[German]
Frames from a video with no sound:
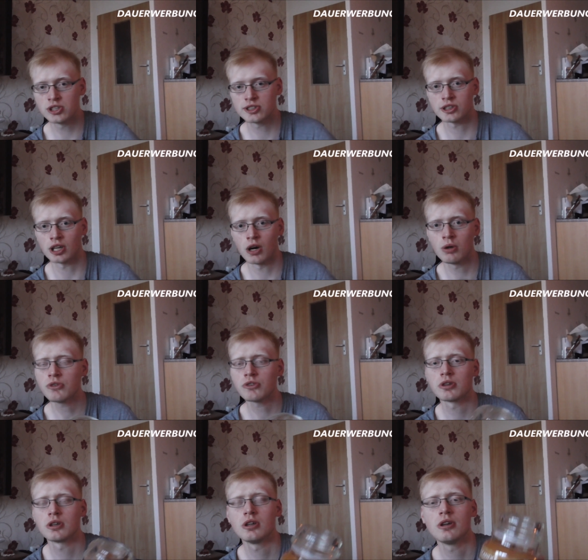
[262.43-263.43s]
rieche es
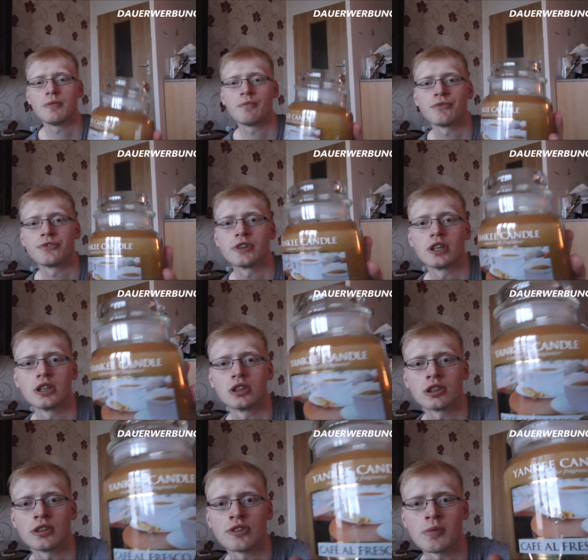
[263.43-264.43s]
raus.
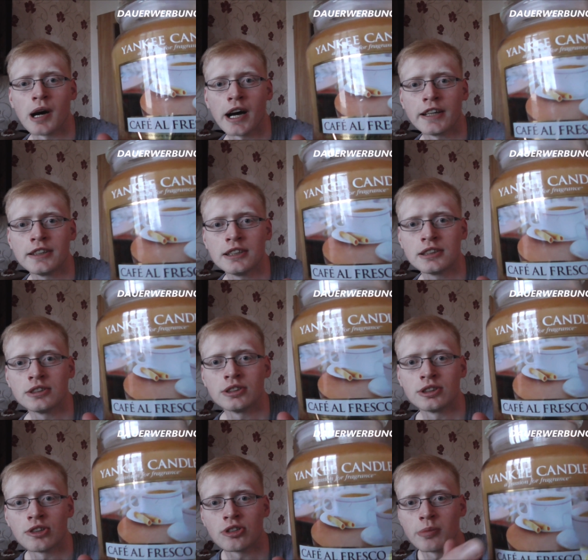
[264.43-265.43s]
Kannst Sie mal reinhalten.
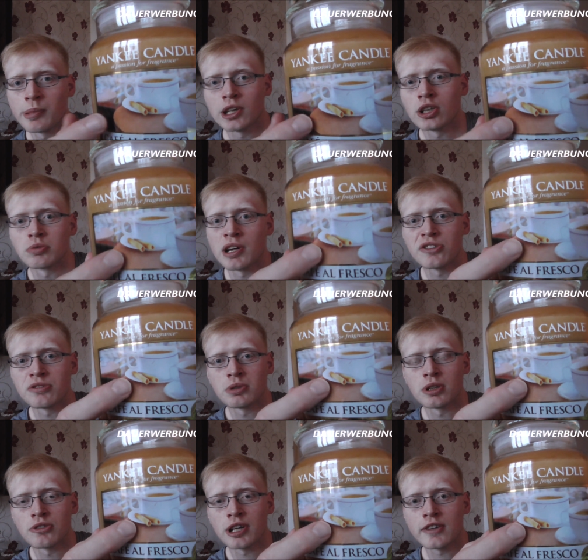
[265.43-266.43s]
Hier das Gebäck, ich weiß nicht,
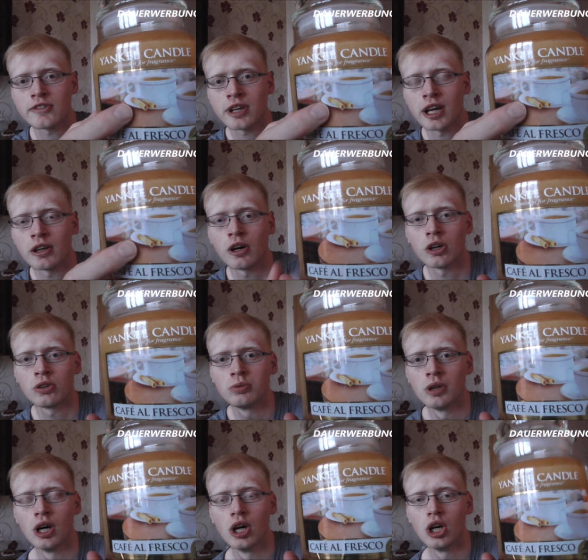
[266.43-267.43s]
wie das heißt, keine
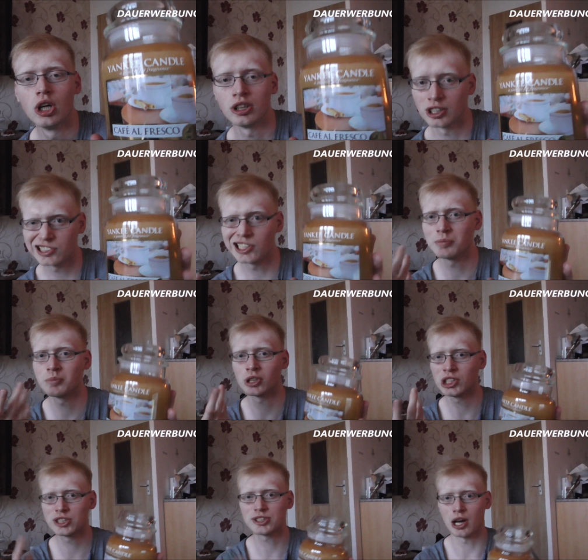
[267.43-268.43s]
Ahnung. Nach dem
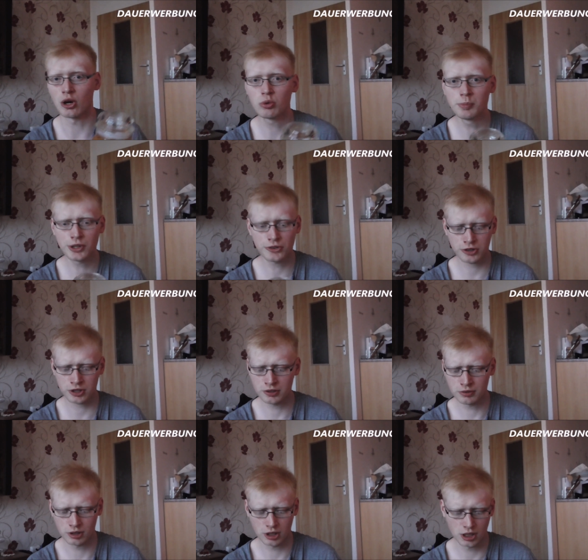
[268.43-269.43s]
riecht es auch ein
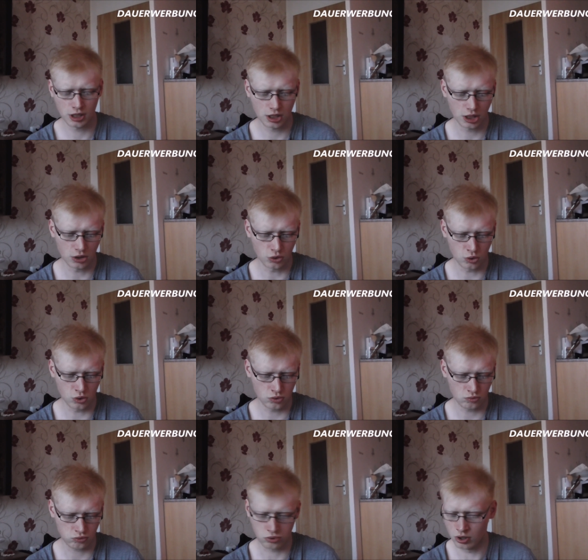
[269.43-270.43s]
bisschen.
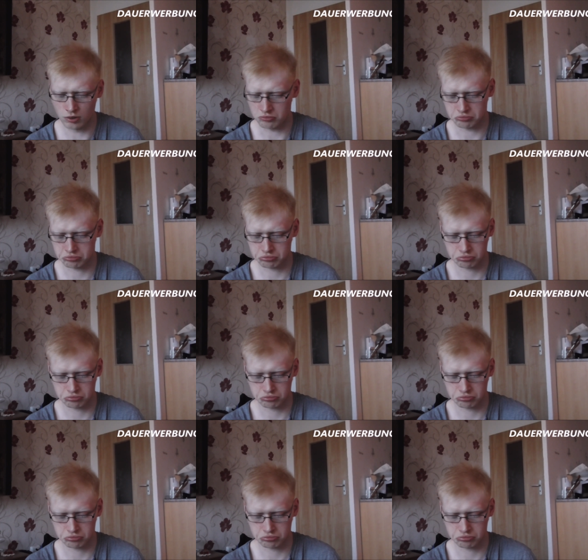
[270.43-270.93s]
Und ja,